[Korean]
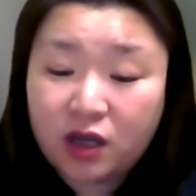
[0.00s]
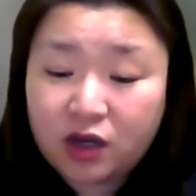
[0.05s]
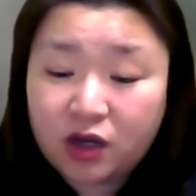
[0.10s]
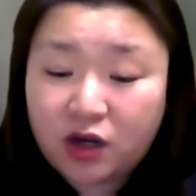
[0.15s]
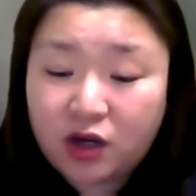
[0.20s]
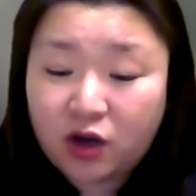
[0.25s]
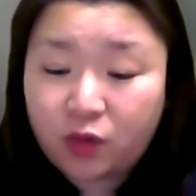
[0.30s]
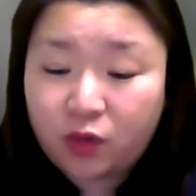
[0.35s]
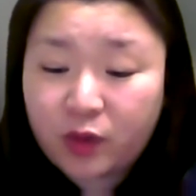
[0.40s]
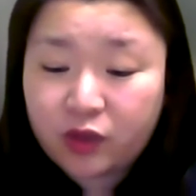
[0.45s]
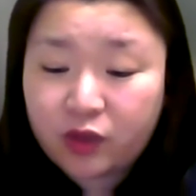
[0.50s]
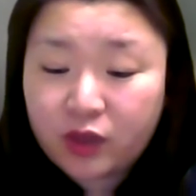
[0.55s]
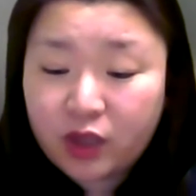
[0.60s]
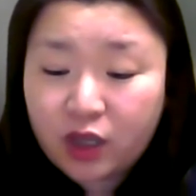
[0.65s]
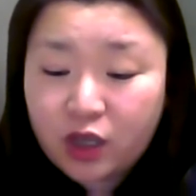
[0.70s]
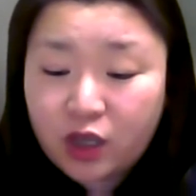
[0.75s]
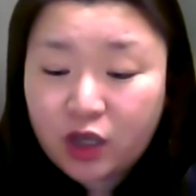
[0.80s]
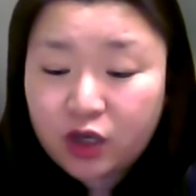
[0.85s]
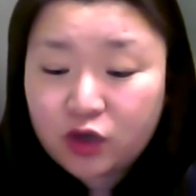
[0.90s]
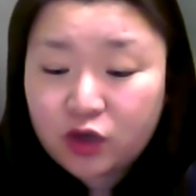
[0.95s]
그러면
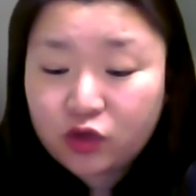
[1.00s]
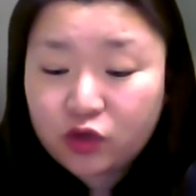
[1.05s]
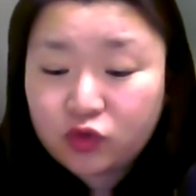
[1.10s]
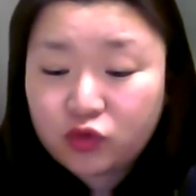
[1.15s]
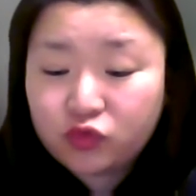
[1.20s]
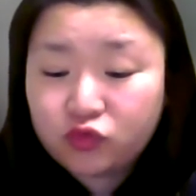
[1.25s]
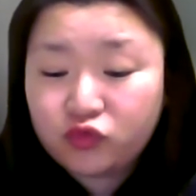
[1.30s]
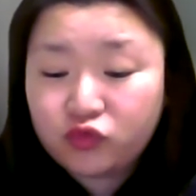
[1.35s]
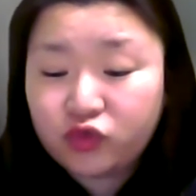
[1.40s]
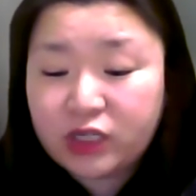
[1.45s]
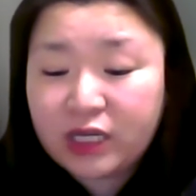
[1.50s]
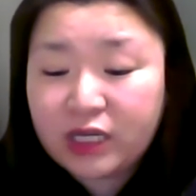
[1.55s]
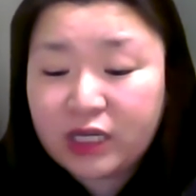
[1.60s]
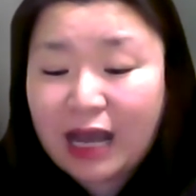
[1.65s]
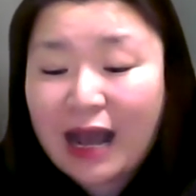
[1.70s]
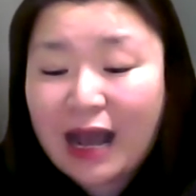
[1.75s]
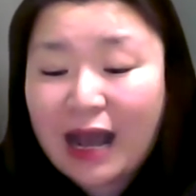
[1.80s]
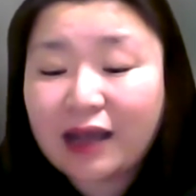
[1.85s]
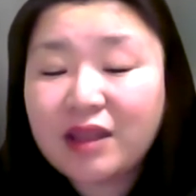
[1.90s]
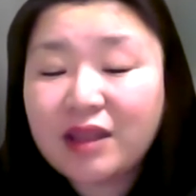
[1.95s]
우리
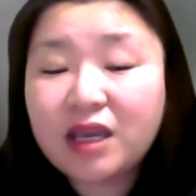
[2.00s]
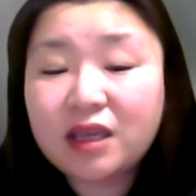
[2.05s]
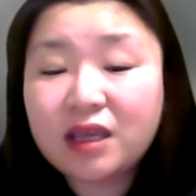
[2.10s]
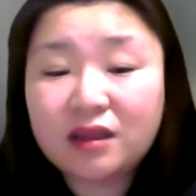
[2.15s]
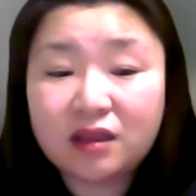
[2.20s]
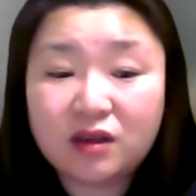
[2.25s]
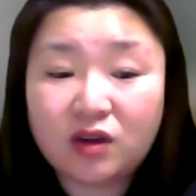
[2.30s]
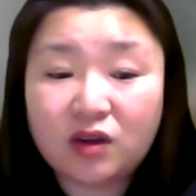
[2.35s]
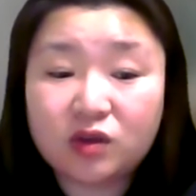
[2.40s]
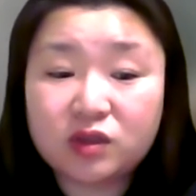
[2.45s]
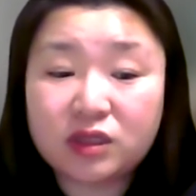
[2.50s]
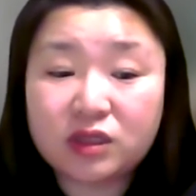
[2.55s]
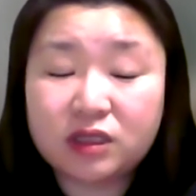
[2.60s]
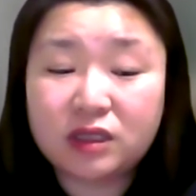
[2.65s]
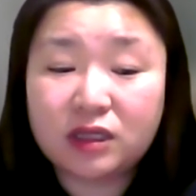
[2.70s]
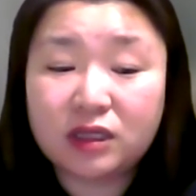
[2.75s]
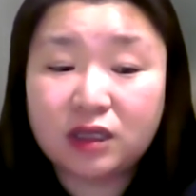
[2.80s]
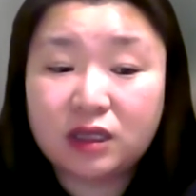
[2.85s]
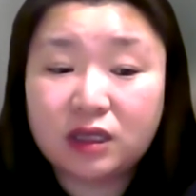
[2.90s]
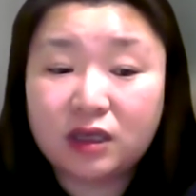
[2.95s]
안에 있는
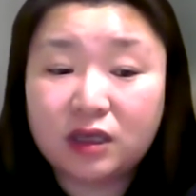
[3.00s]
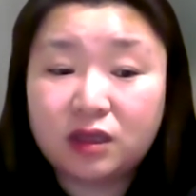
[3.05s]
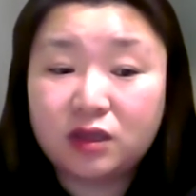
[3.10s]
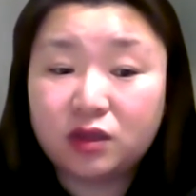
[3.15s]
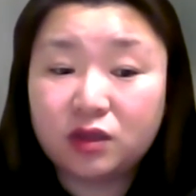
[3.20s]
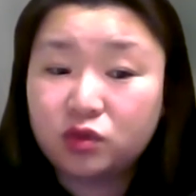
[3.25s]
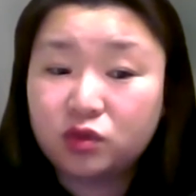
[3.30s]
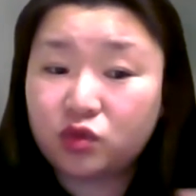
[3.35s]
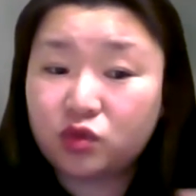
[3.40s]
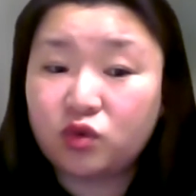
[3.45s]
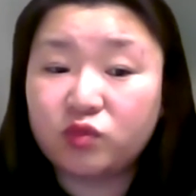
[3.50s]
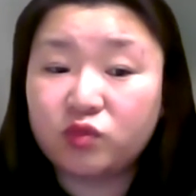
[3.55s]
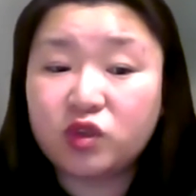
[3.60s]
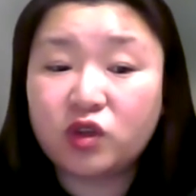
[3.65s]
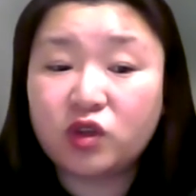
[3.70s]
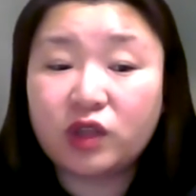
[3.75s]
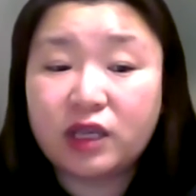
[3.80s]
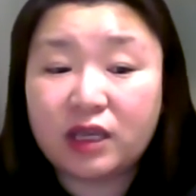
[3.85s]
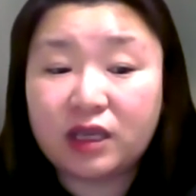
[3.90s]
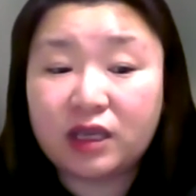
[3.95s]
것은 조금
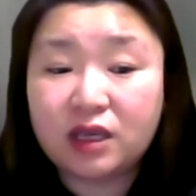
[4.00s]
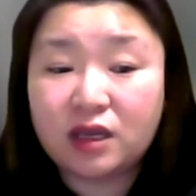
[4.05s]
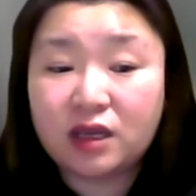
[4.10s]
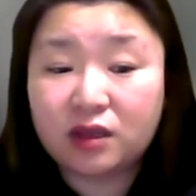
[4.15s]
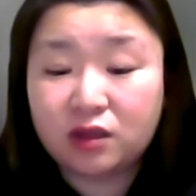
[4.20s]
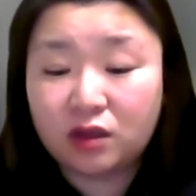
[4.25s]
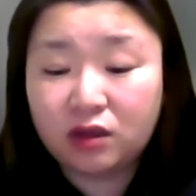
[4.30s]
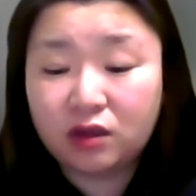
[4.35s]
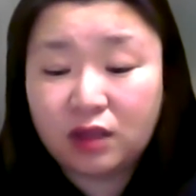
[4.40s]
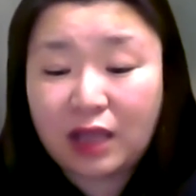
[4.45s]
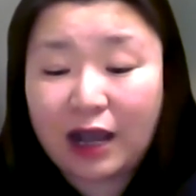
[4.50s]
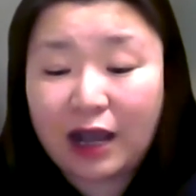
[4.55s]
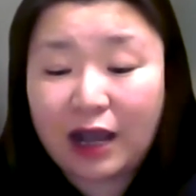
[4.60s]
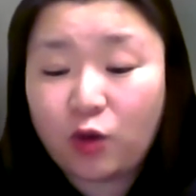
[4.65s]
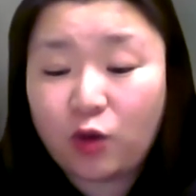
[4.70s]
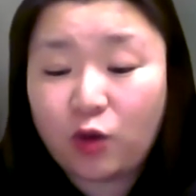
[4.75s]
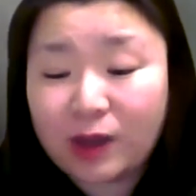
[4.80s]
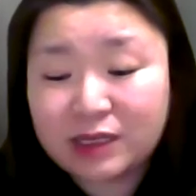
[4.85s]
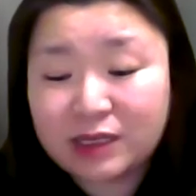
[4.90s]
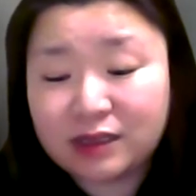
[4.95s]
전에 얘기했던
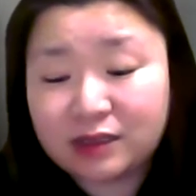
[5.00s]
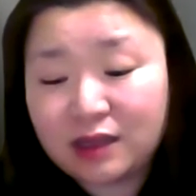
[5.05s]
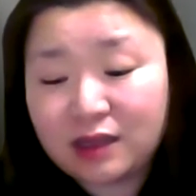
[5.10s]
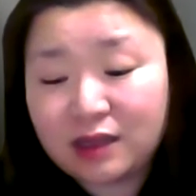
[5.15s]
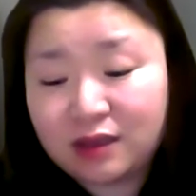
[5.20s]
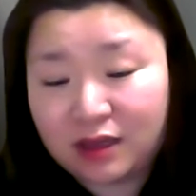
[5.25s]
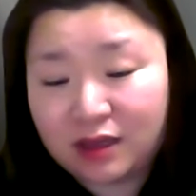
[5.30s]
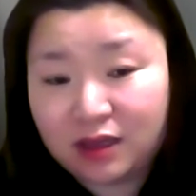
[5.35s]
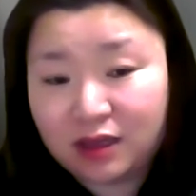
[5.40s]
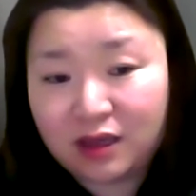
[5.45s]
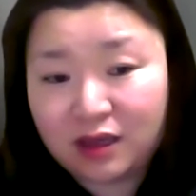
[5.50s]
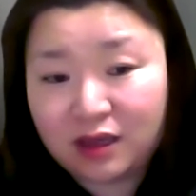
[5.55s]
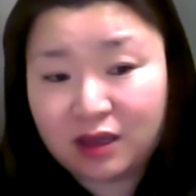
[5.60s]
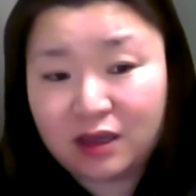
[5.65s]
아홉 가지 세팅.